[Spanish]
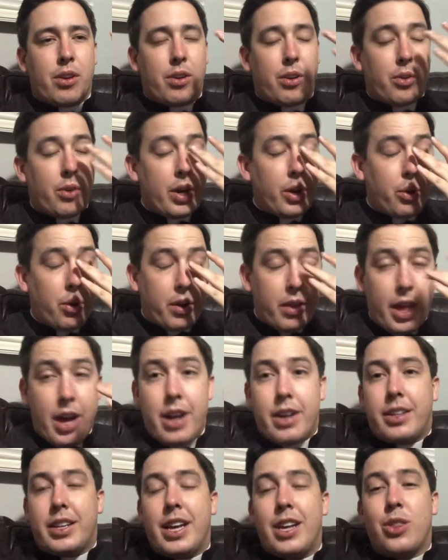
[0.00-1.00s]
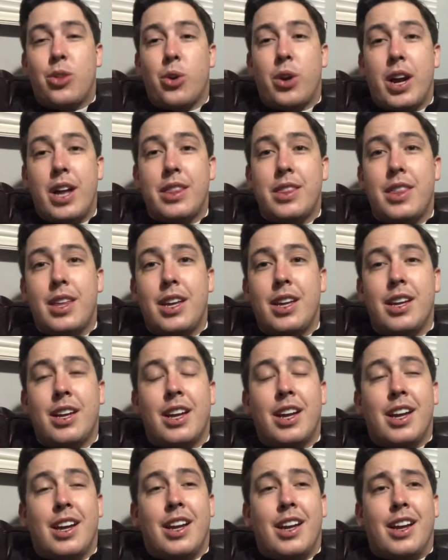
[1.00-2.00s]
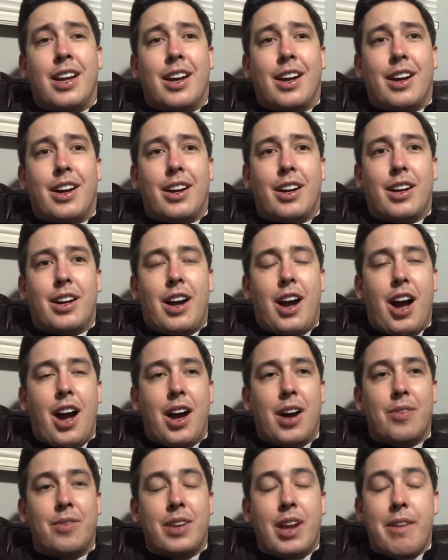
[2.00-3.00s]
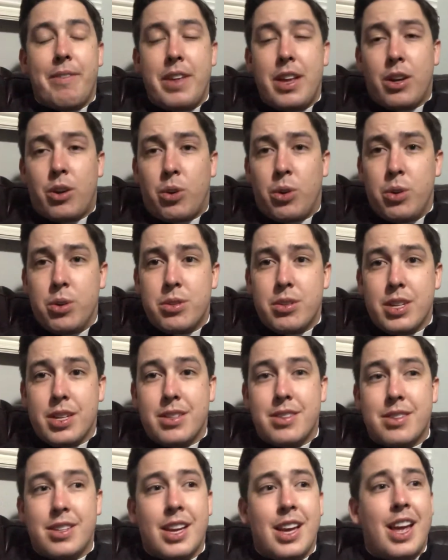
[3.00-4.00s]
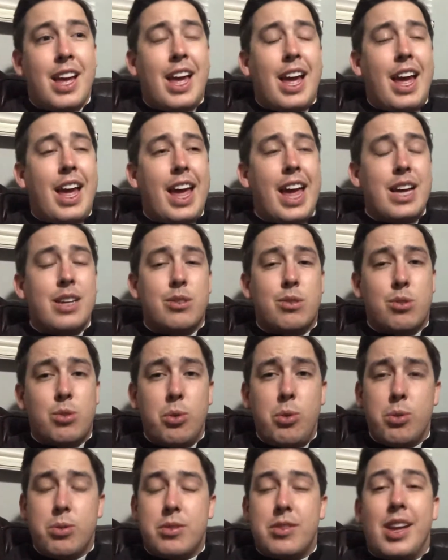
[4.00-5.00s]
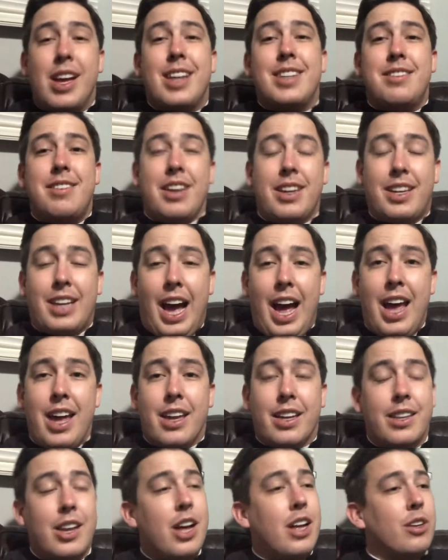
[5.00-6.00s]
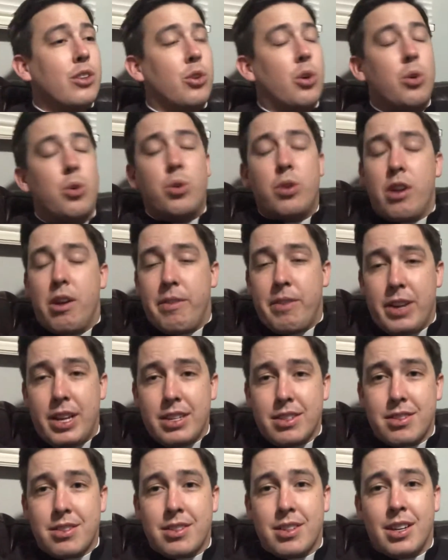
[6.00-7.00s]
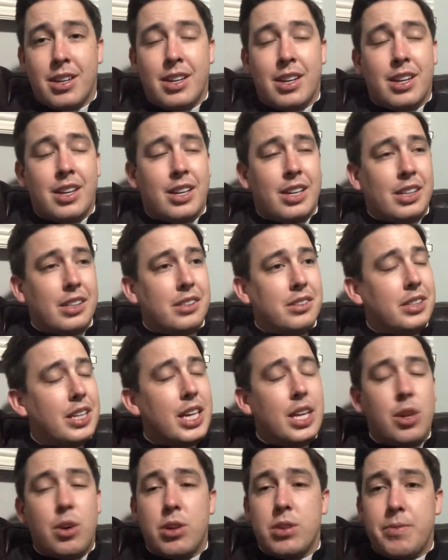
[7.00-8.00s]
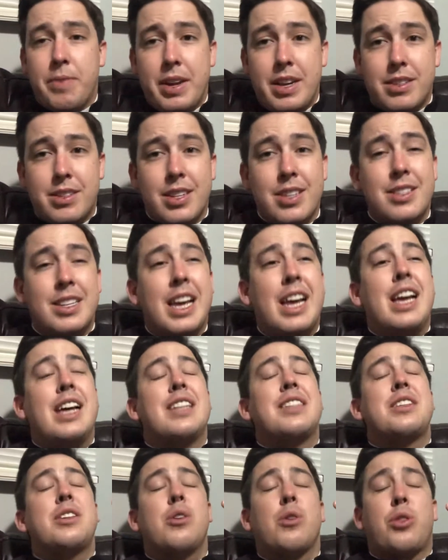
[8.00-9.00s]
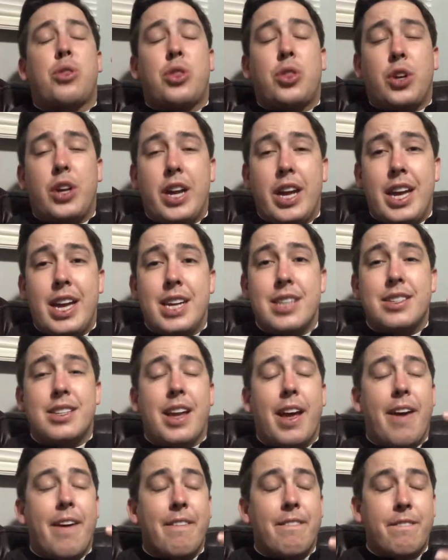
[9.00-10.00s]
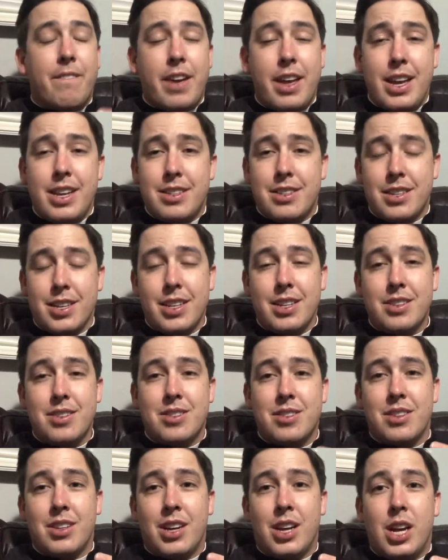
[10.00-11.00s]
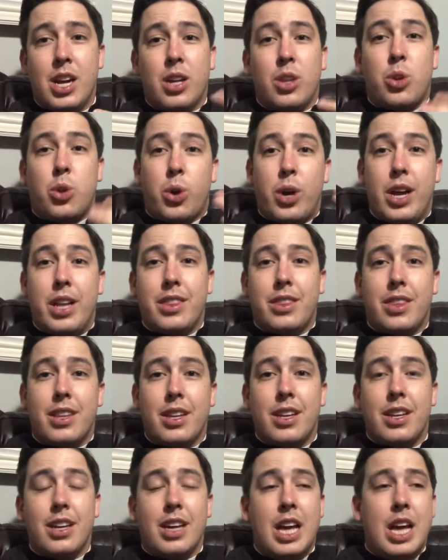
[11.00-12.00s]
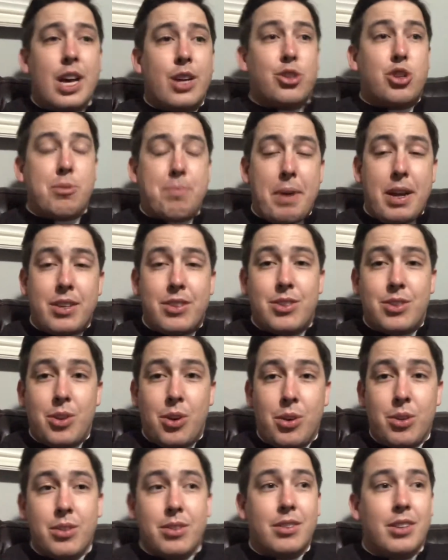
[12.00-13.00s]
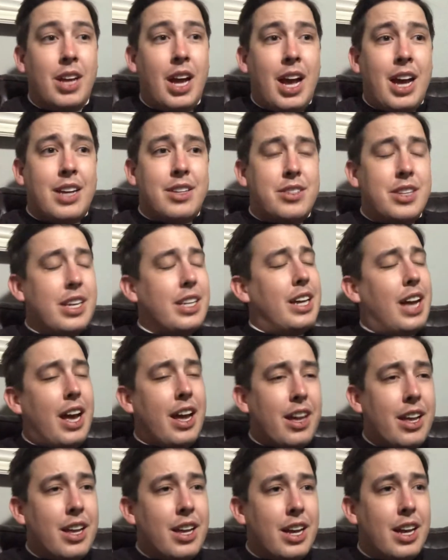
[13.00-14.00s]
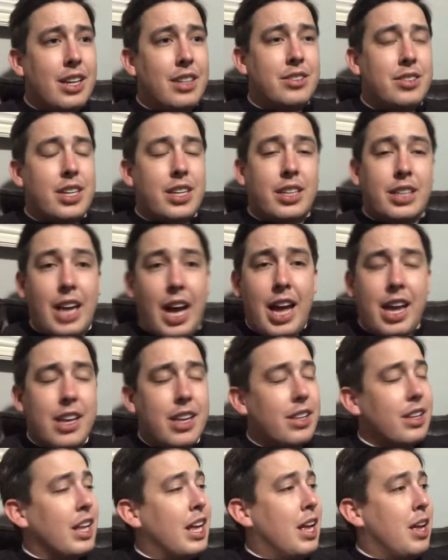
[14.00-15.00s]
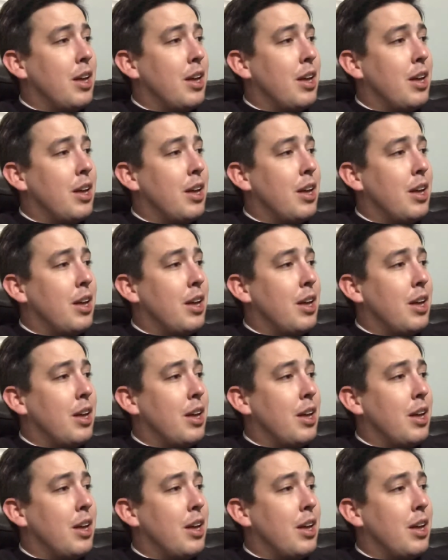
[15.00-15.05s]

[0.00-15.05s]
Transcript: recordar que durante ah, la la Vía Cruces, Jesús se cae, ¿no? una vez, ni dos veces, sino tres veces durante su pasión. Se cae, se cae